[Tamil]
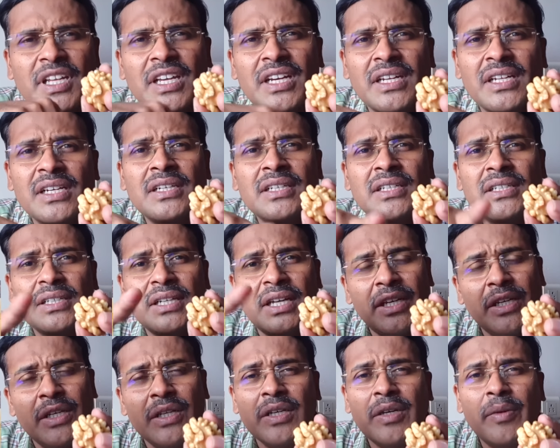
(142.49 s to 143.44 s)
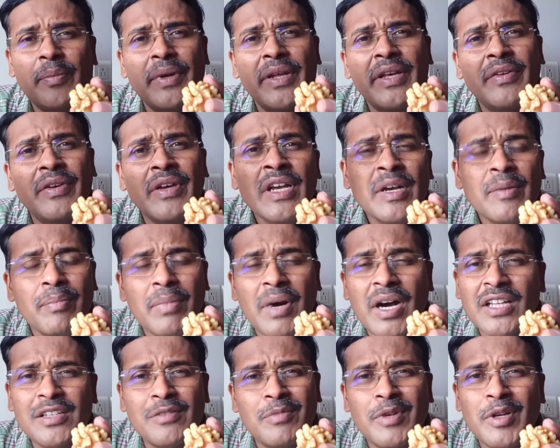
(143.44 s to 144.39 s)
ஏன்னா நைட்டு எப்படி
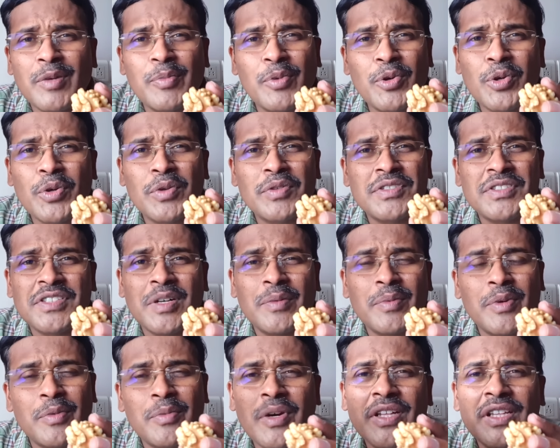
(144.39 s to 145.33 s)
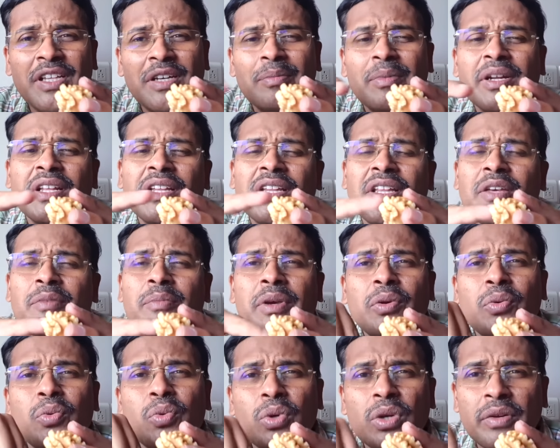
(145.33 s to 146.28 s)
பாதம் பருப்பு ஊற வச்சு சாப்பிட்றோமோ அதே மாதிரி இதையுமே
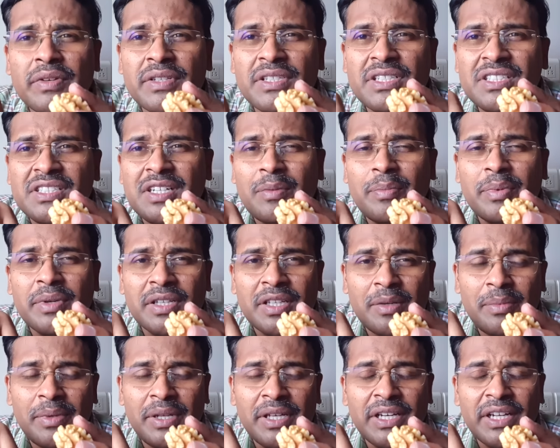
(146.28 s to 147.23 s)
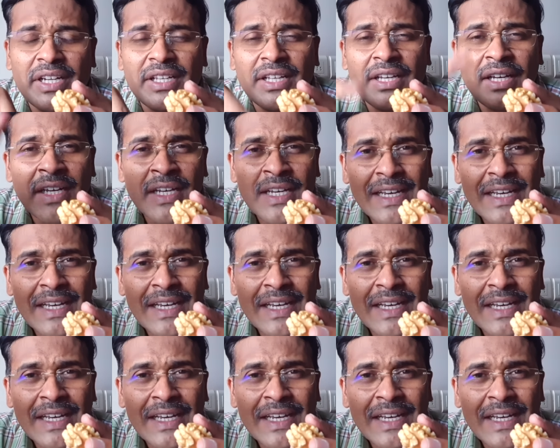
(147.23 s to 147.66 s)
ஊற வச்சு சாப்பிட்றது அப்படிங்கிறது